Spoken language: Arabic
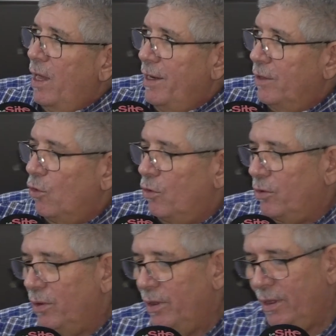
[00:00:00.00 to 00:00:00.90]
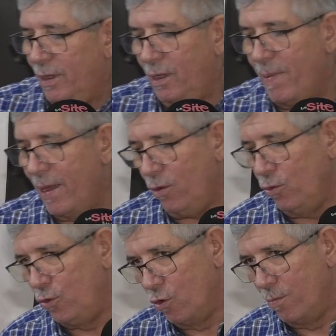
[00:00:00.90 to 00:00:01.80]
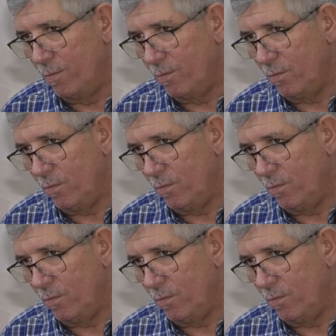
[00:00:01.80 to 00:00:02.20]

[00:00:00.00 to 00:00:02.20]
احنا دروك البارح واليوم